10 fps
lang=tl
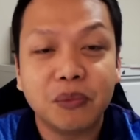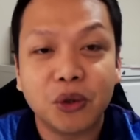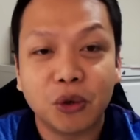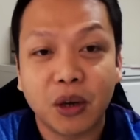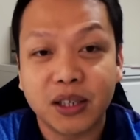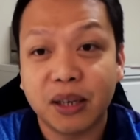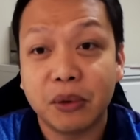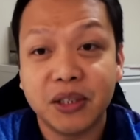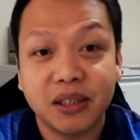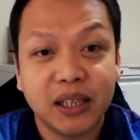So
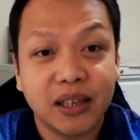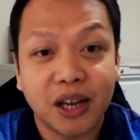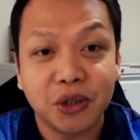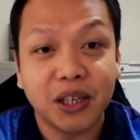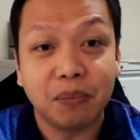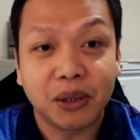kasama diyan din actually